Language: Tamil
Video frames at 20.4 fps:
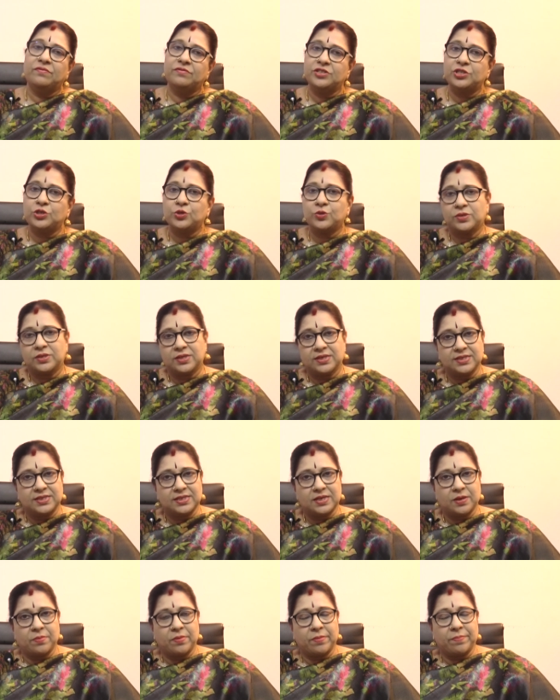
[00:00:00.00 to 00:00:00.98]
விஷ்ணு
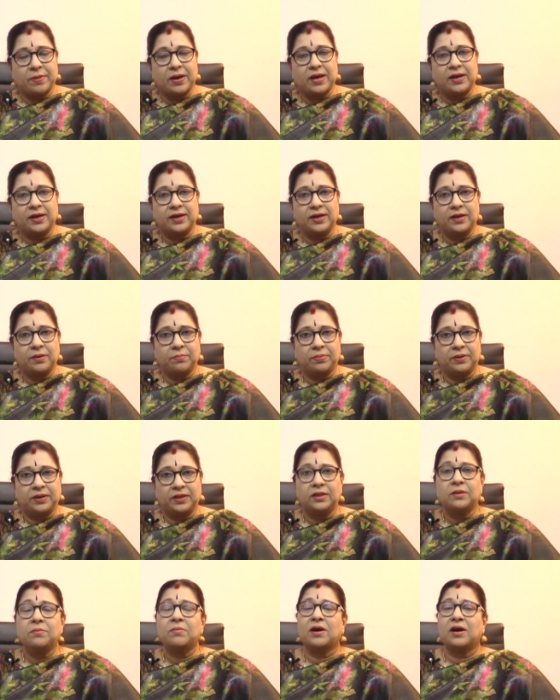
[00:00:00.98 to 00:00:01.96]
சகசிரநாம பாராயணம்
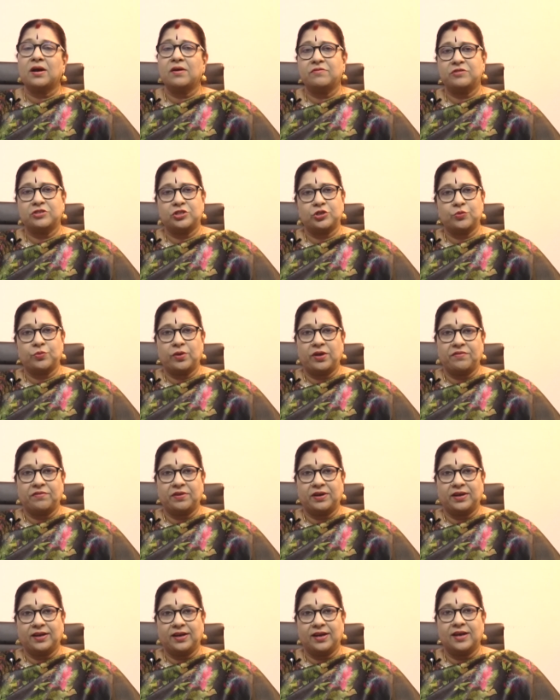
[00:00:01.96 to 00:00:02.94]
படித்து மகாவிஷ்ணுவை
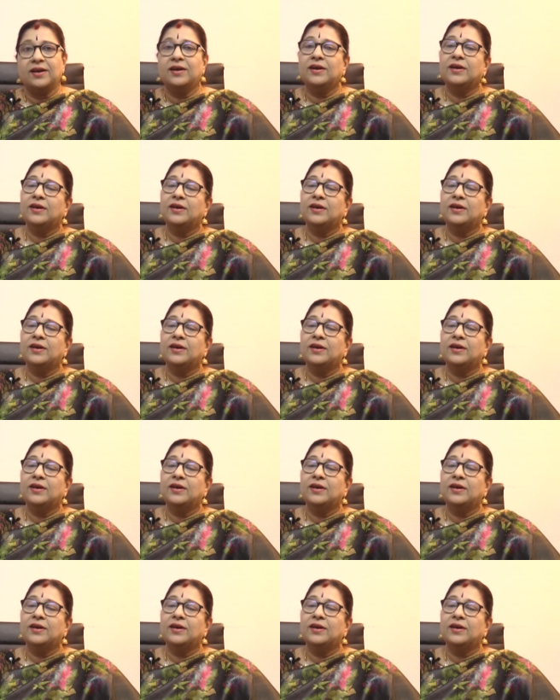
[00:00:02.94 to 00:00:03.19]
வணங்க